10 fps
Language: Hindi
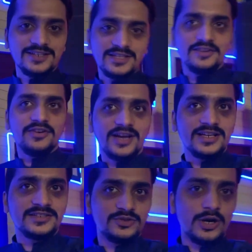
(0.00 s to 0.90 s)
साथ है
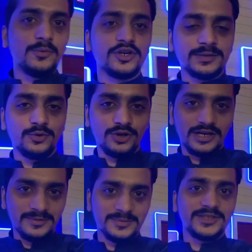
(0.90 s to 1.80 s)
फराज जिसको आप पॉसिबल
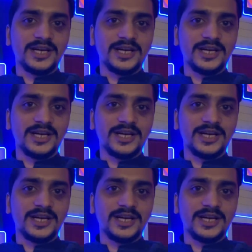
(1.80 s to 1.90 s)
के नाम से भी